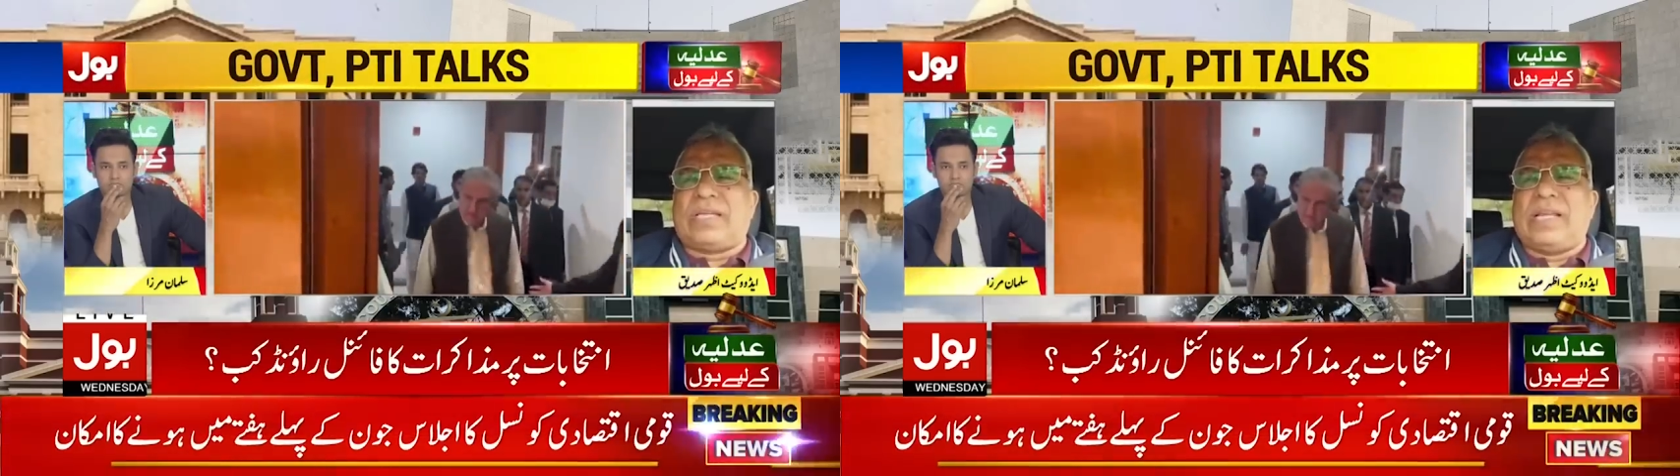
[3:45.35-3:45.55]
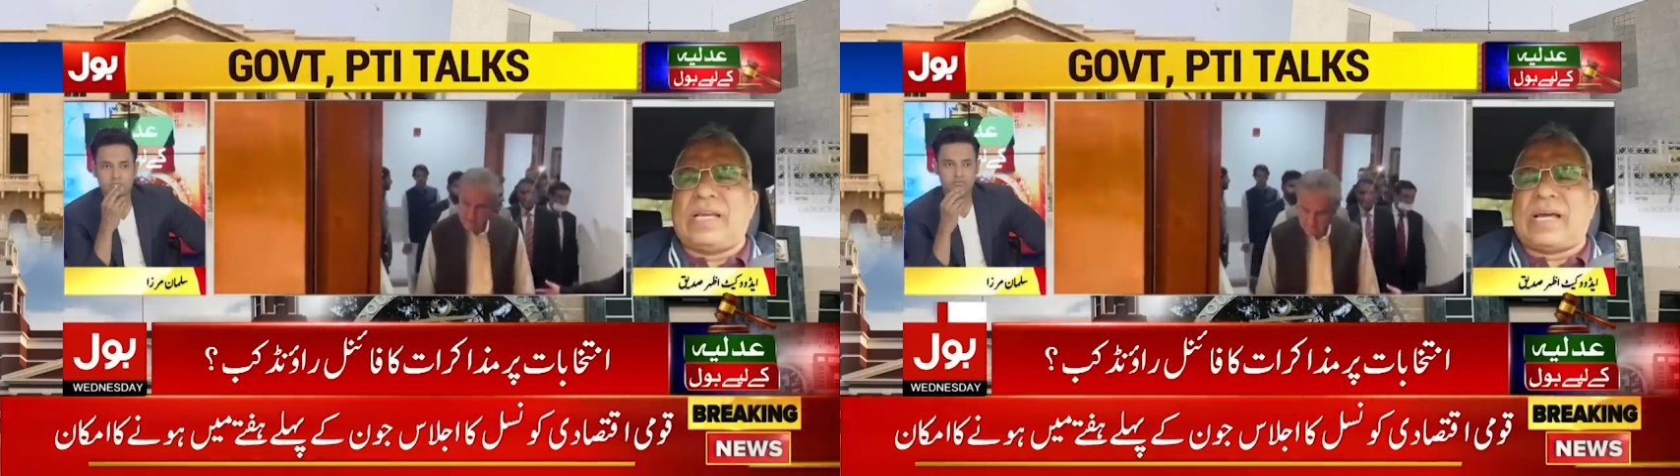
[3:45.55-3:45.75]

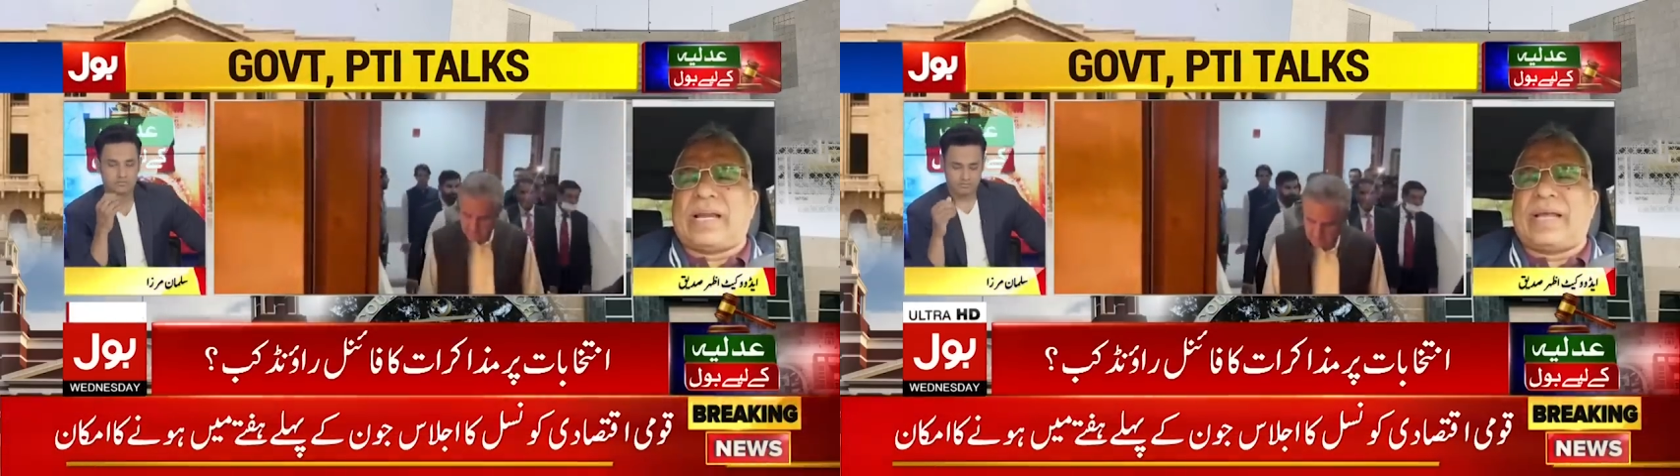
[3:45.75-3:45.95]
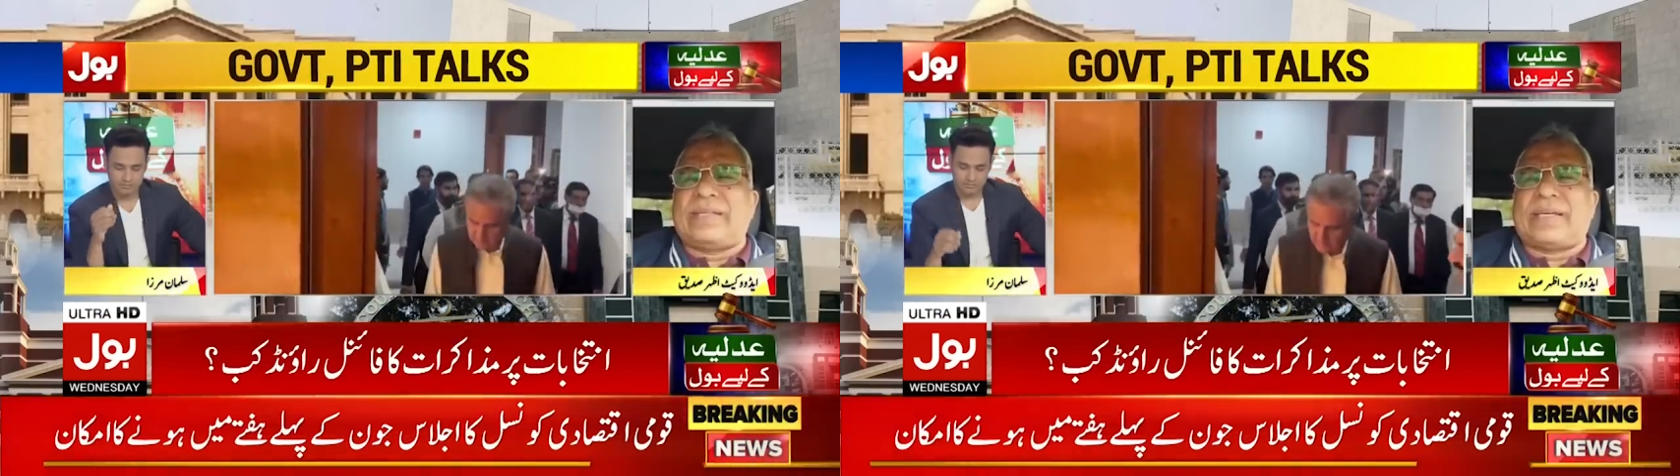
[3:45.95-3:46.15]
डील
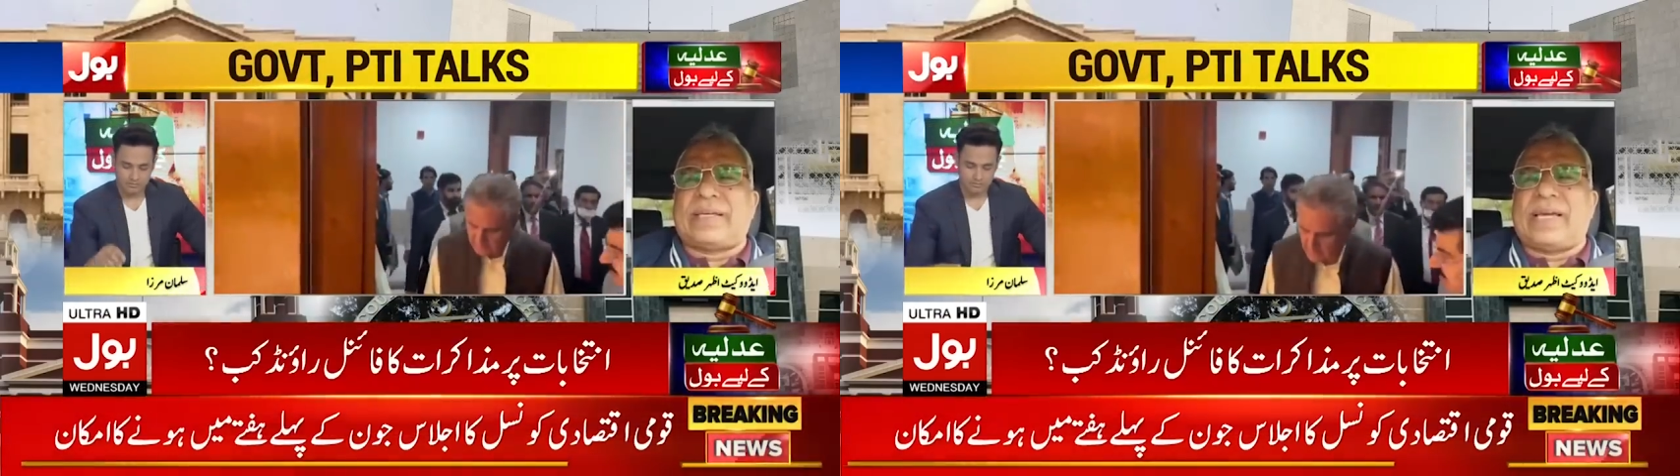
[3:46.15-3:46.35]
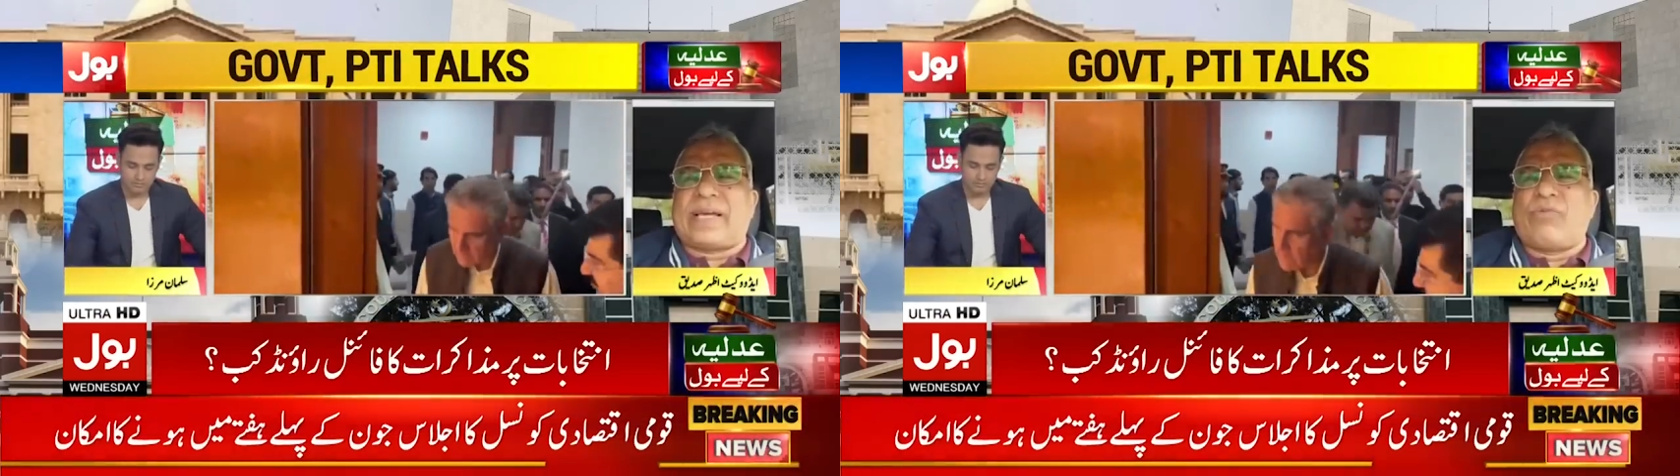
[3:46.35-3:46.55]
करना
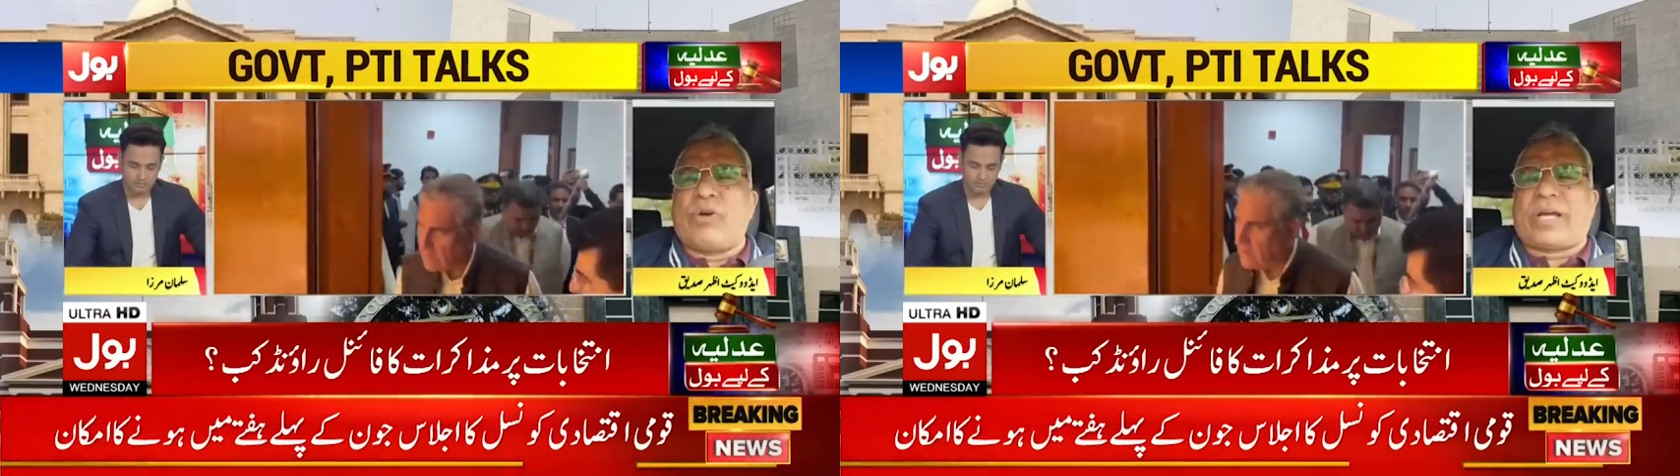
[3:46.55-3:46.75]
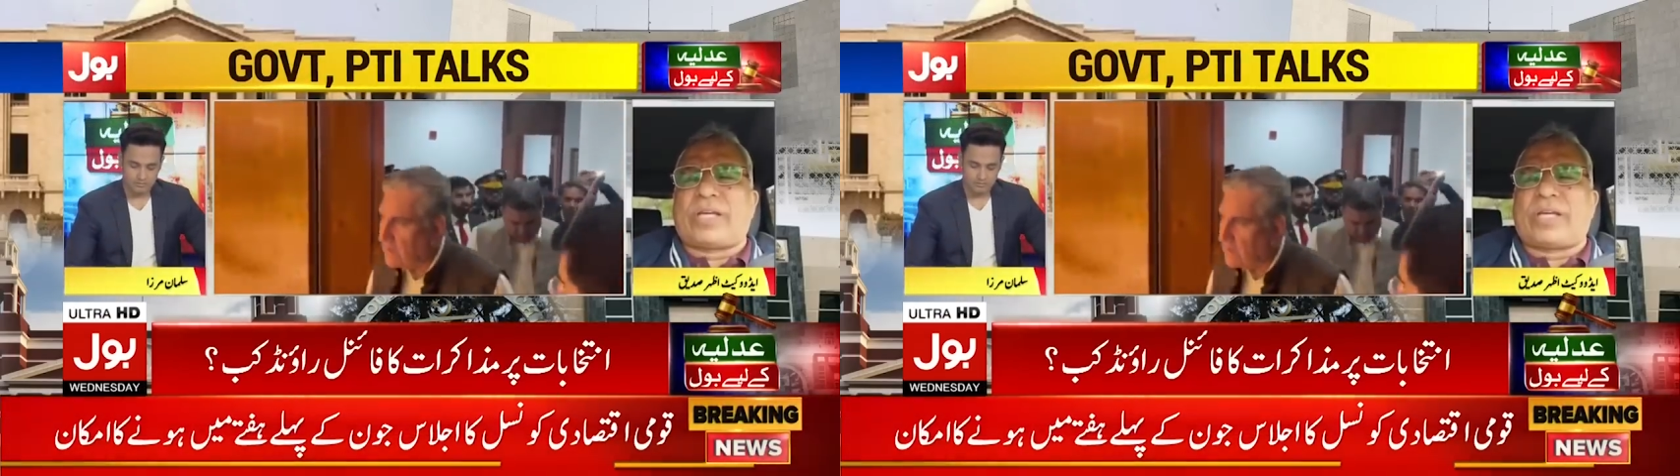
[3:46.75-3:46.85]
चाहिए कि वो एक